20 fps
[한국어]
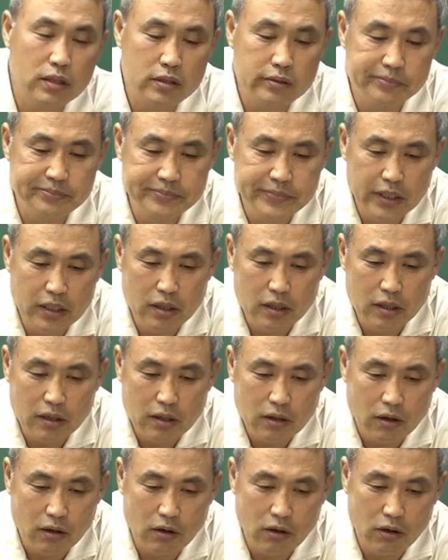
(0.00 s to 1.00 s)
지금
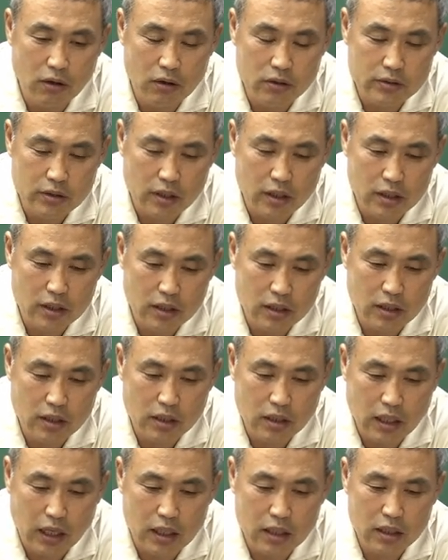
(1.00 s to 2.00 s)
어 제가
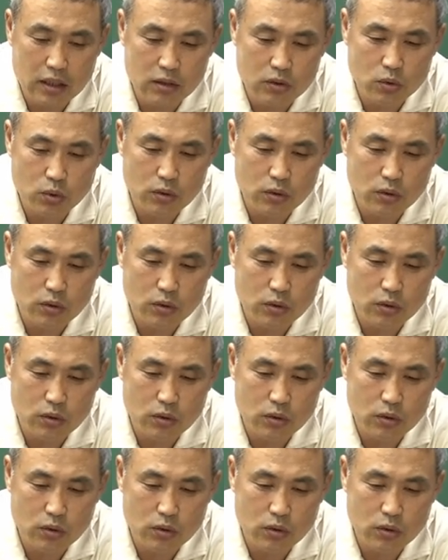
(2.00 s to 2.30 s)
이 강의를